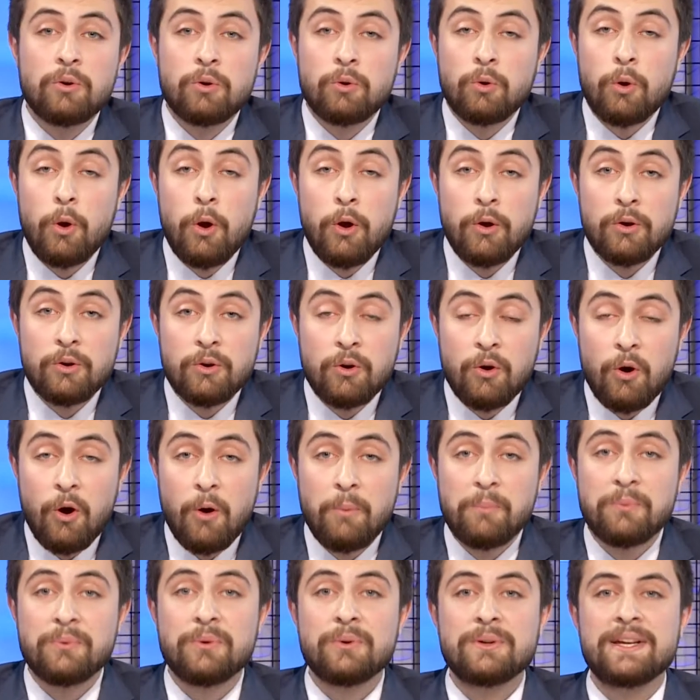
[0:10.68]
Köy
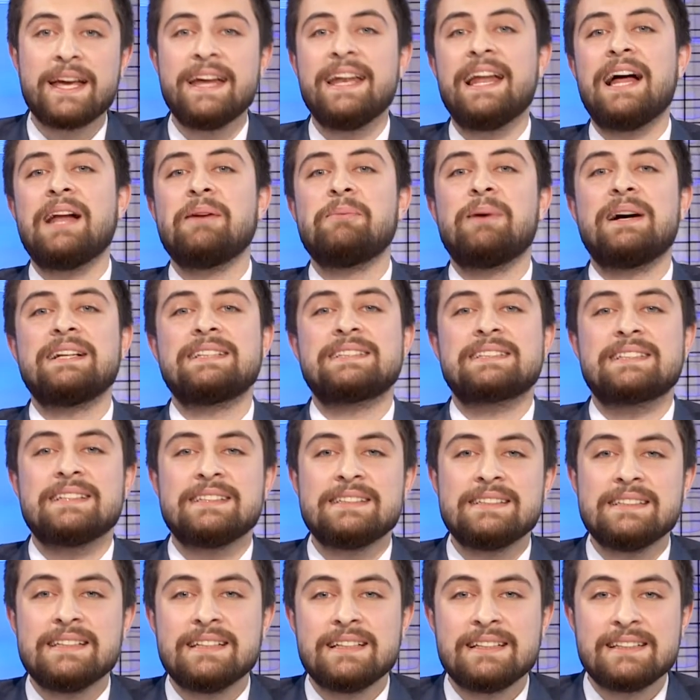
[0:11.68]
Kop Genel
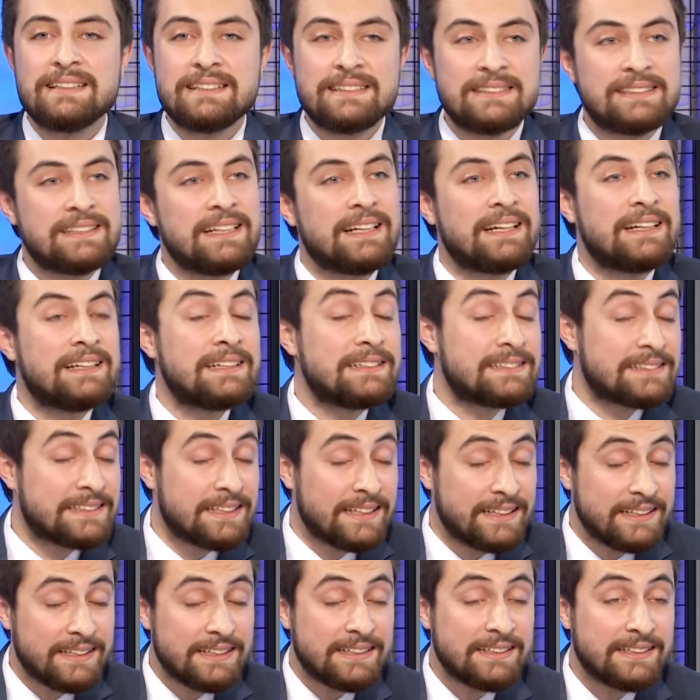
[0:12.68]
Başkanı say,
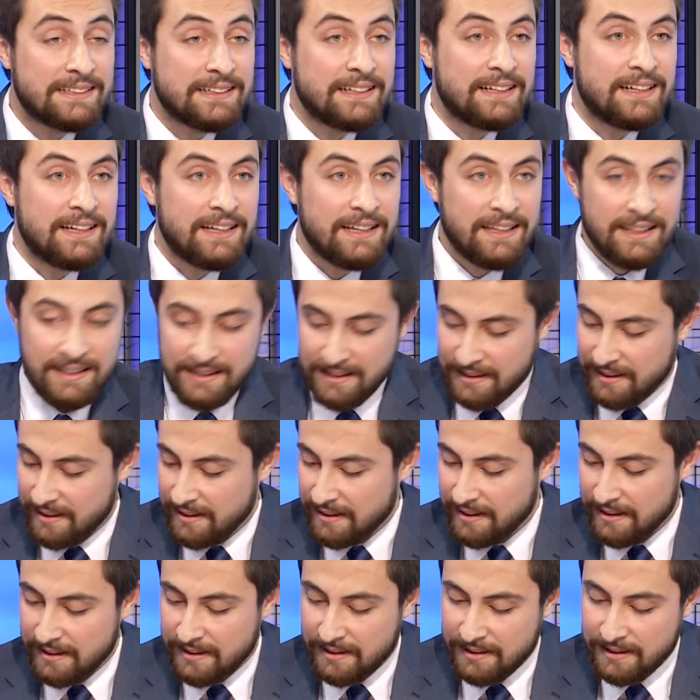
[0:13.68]
Sayın e,
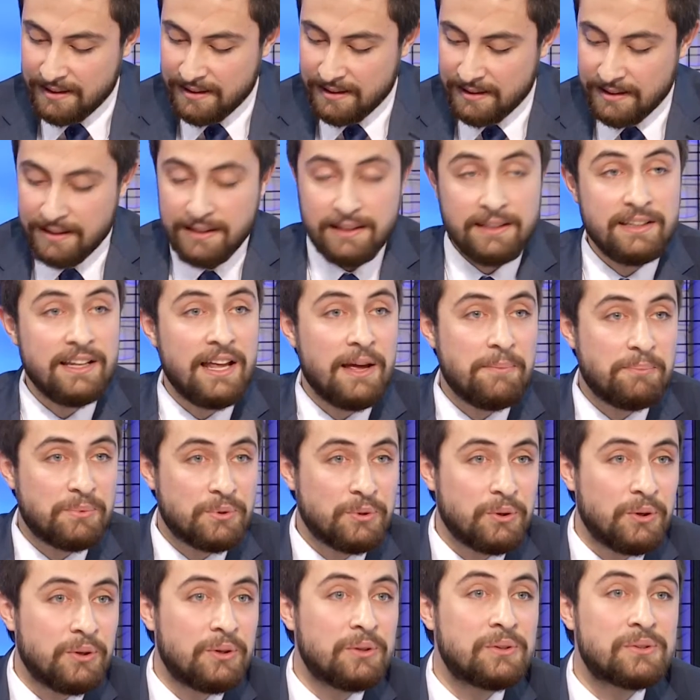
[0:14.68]
Neptün.
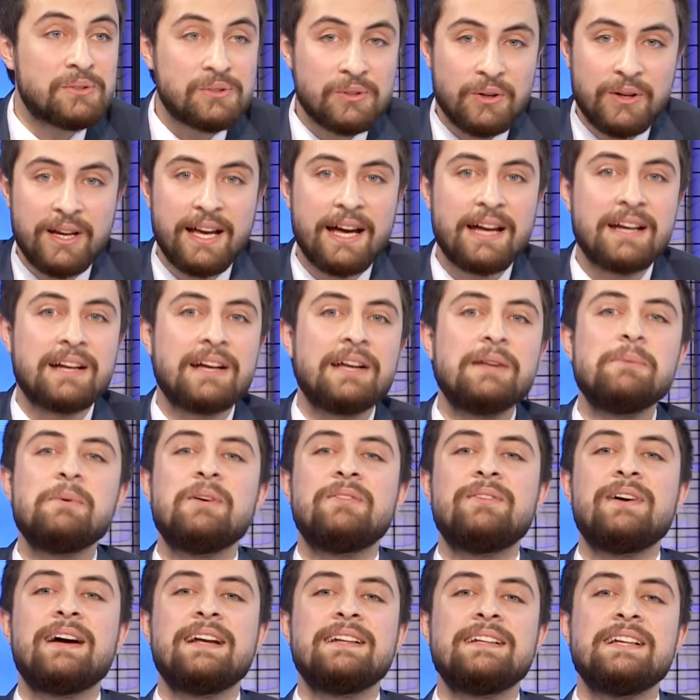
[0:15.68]
Neptün Soyer
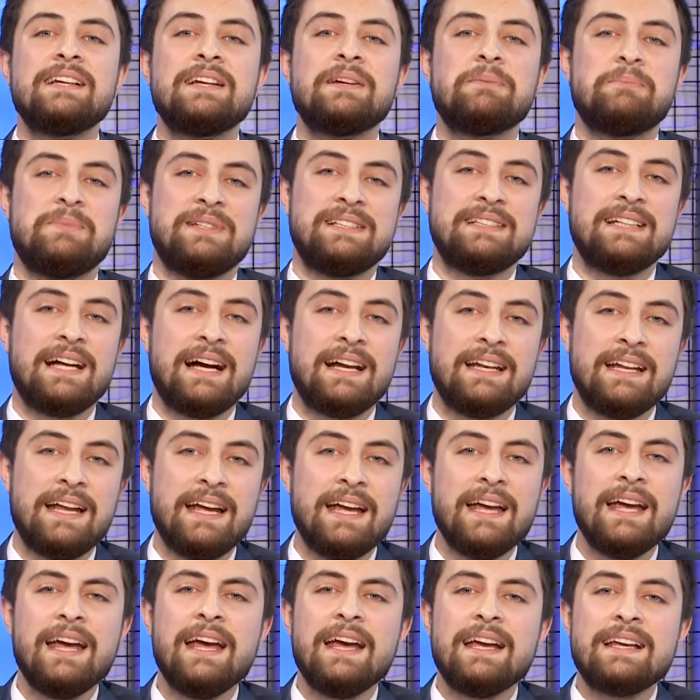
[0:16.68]
hanımefendi
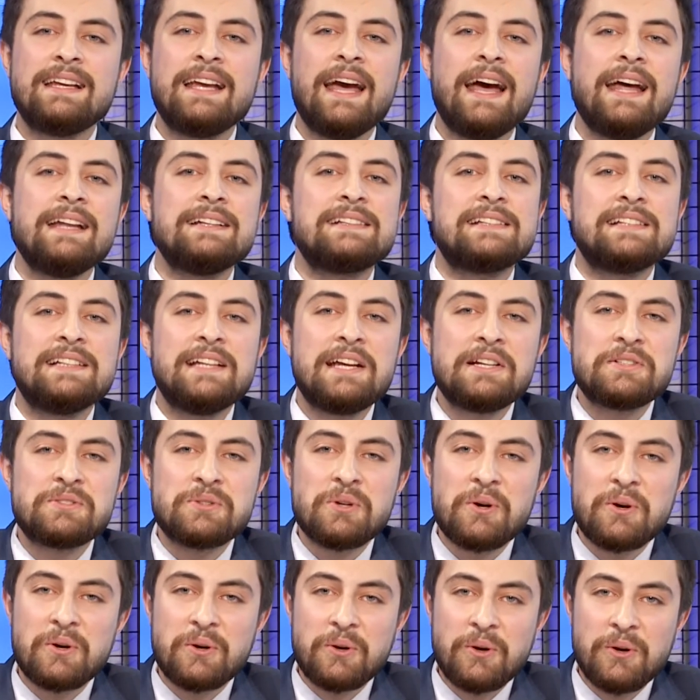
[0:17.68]
bizlerle. Kendisiyle
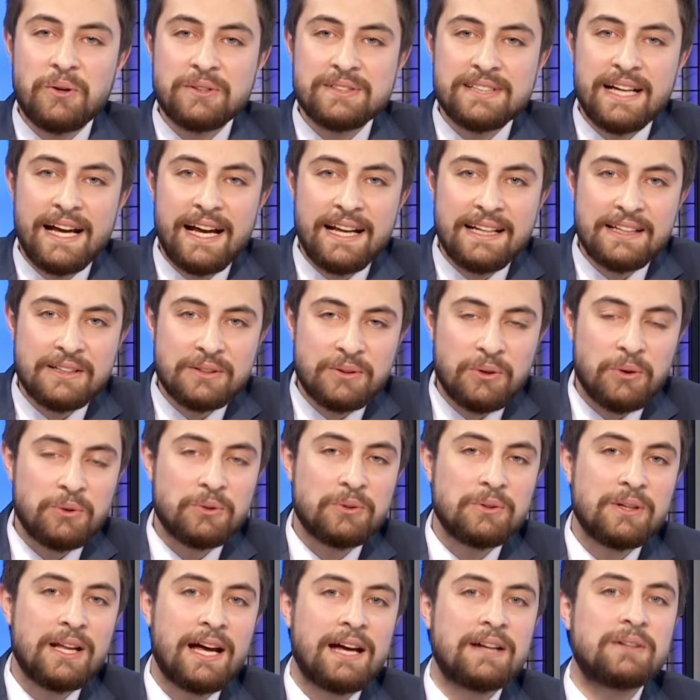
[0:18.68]
çok özel
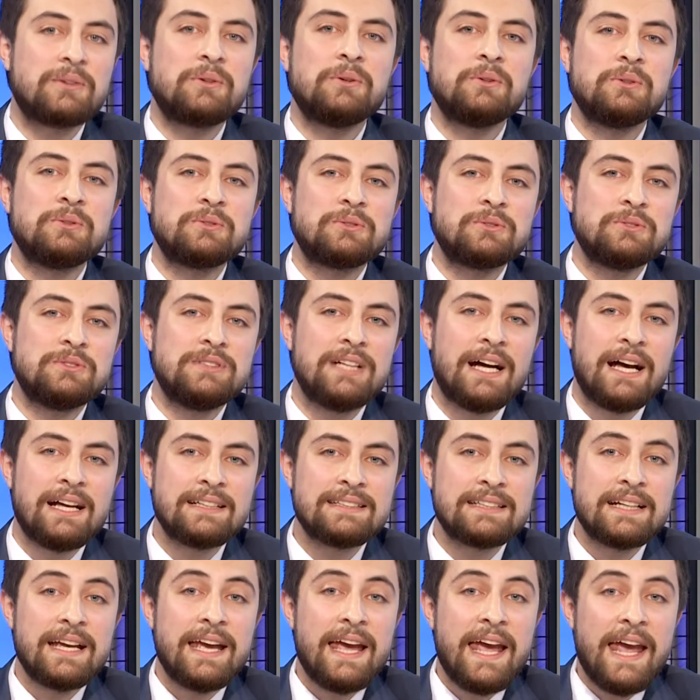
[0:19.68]
konular
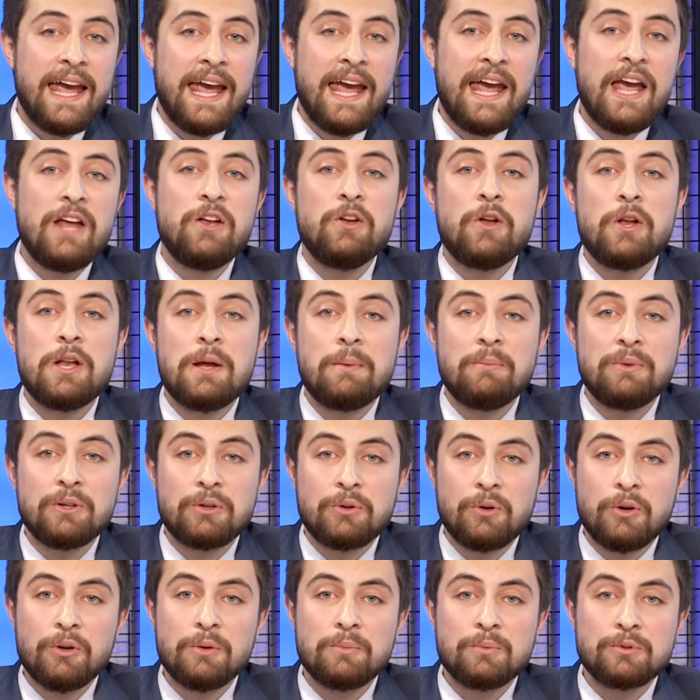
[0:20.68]
konuşacağız. En önemli
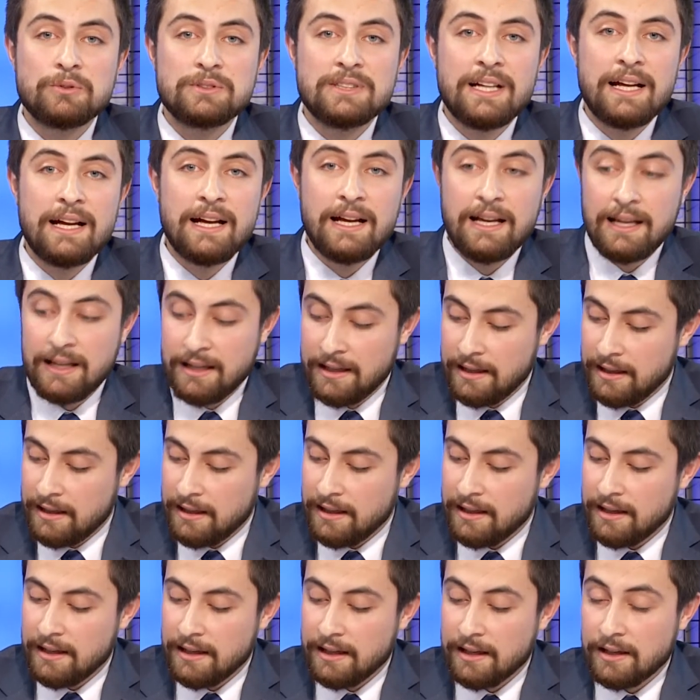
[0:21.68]
konumuz da
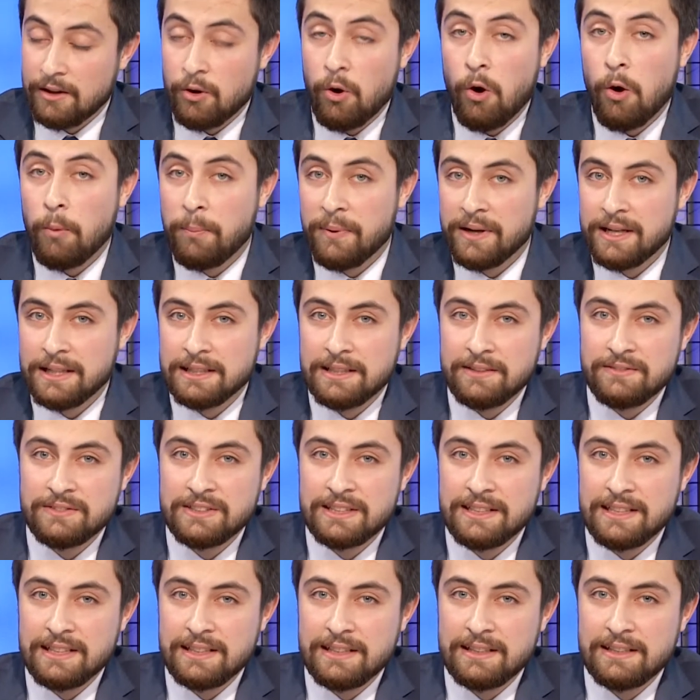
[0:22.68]
e,
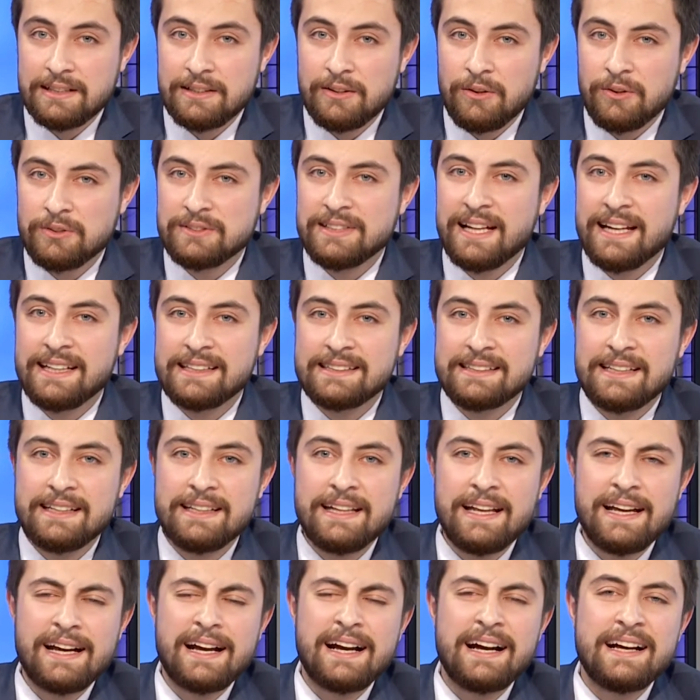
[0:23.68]
kooperatifçilik, özellikle
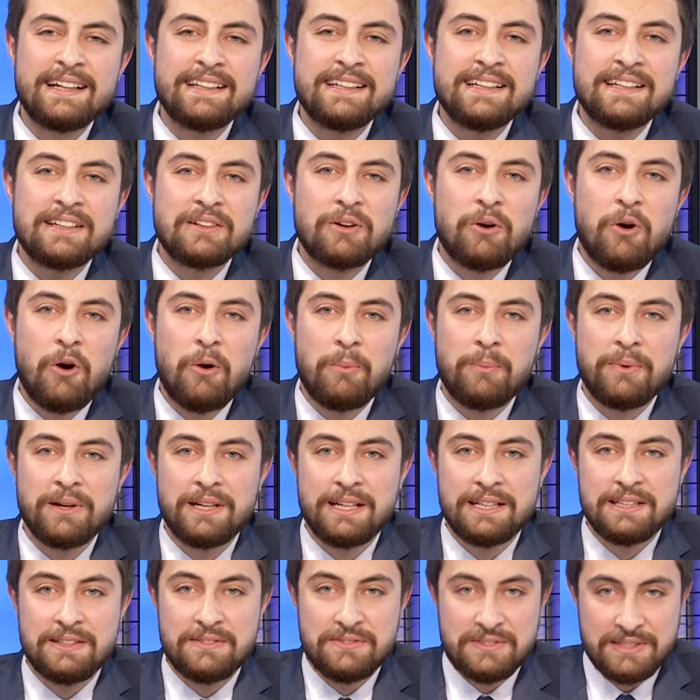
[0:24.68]
de kadın
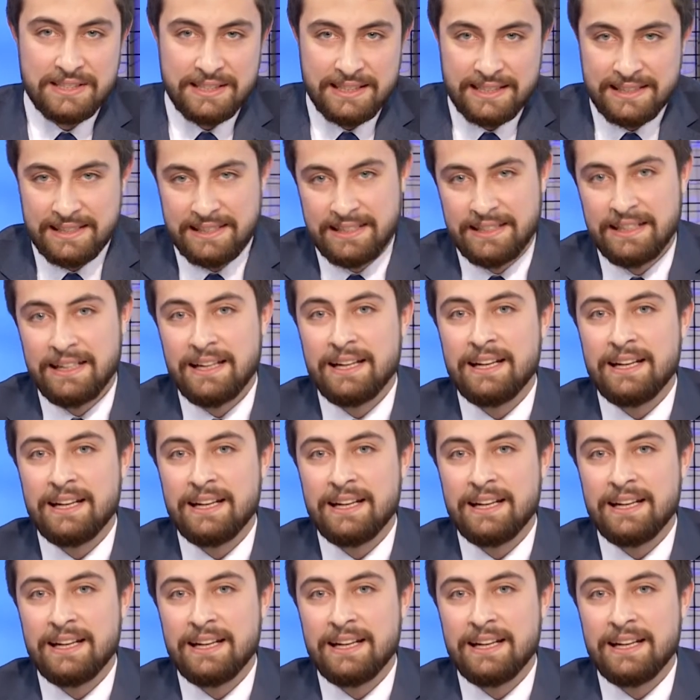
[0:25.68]
kooperatifçilik